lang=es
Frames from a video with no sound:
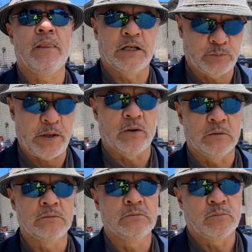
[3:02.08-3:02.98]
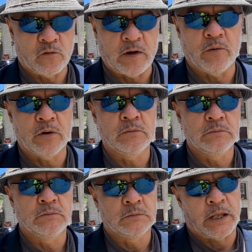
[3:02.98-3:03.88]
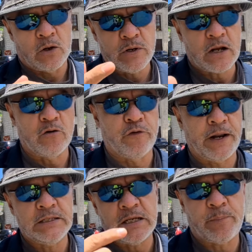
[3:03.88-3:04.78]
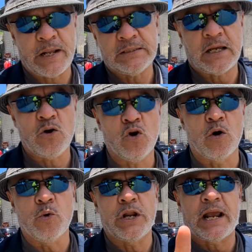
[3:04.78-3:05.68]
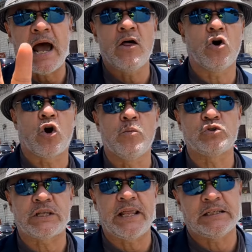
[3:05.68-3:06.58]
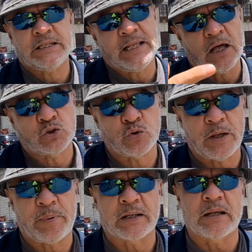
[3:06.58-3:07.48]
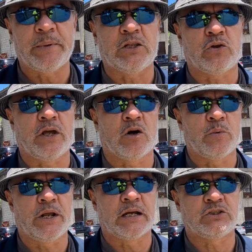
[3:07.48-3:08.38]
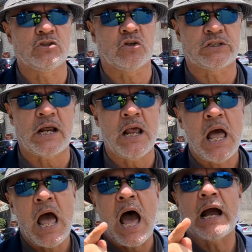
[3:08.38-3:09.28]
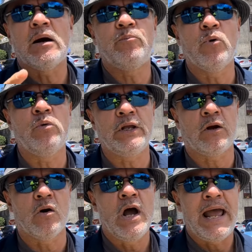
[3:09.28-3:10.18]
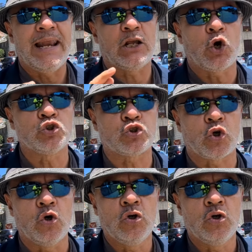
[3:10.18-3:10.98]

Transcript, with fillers: espero, por favor, que en una conferencia de prensa, en un comunicado, como usted decida, o su departamento de comunicación social, hagan público el costo